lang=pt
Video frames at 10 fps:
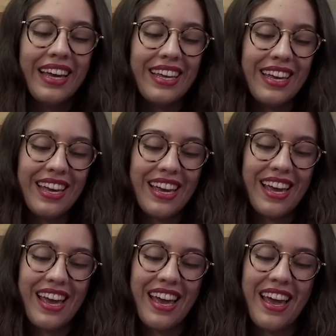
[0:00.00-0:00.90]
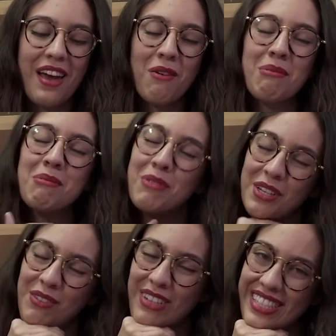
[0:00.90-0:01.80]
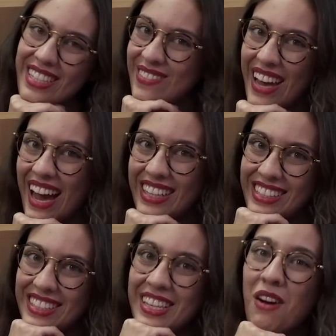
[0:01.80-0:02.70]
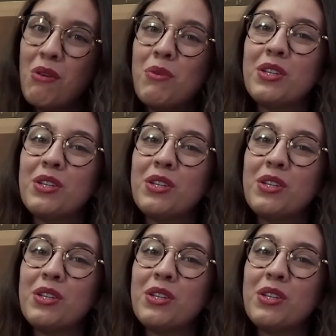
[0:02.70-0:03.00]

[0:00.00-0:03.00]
E eu amo muito fazer as viagens, é algo